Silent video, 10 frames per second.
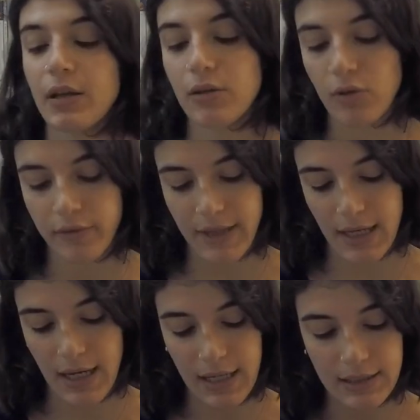
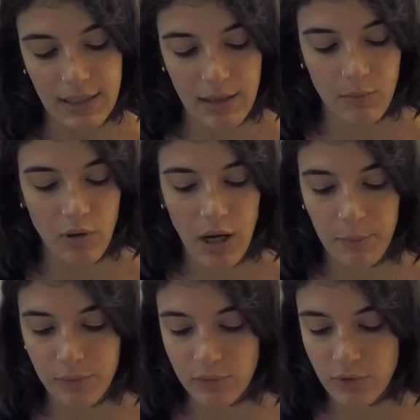dove andremo
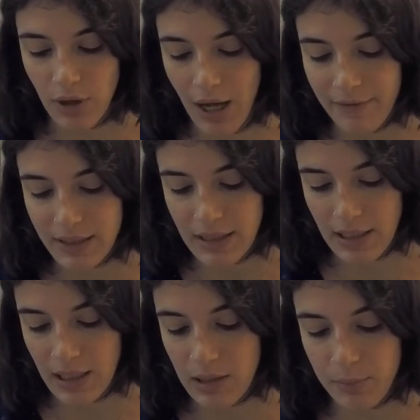appunto a
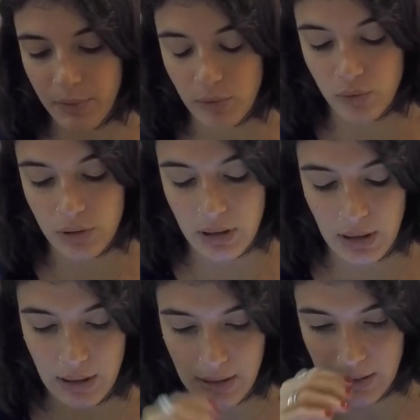vedere i
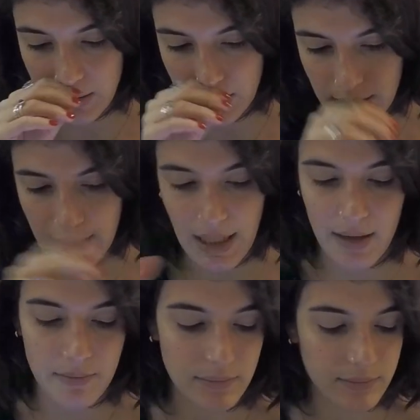prodotti
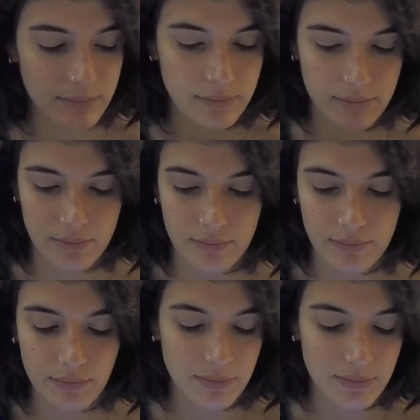che mm,